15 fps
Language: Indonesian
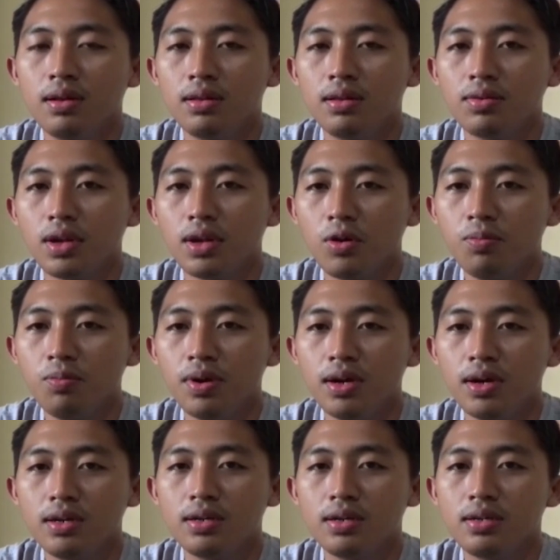
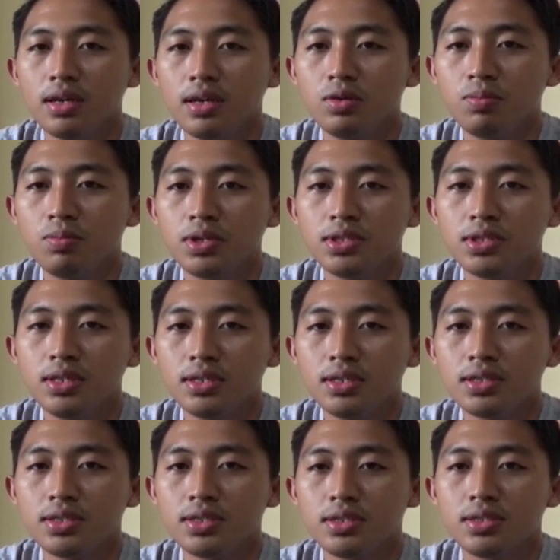narkoba yaitu berjenis
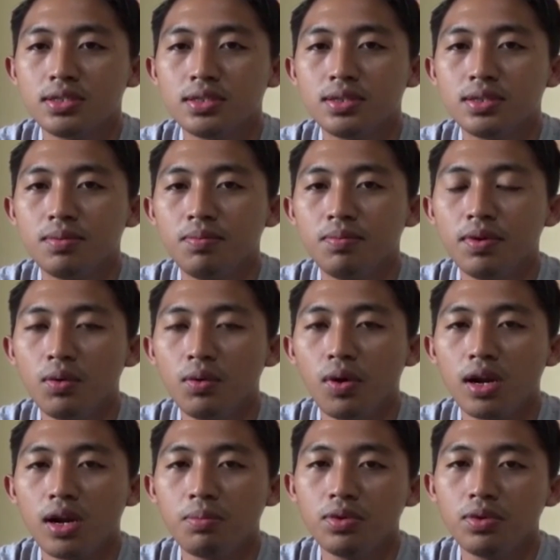pil
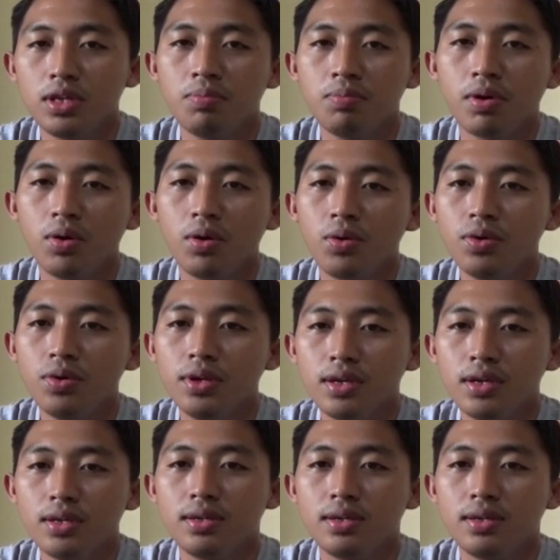warna putih berlogo Y.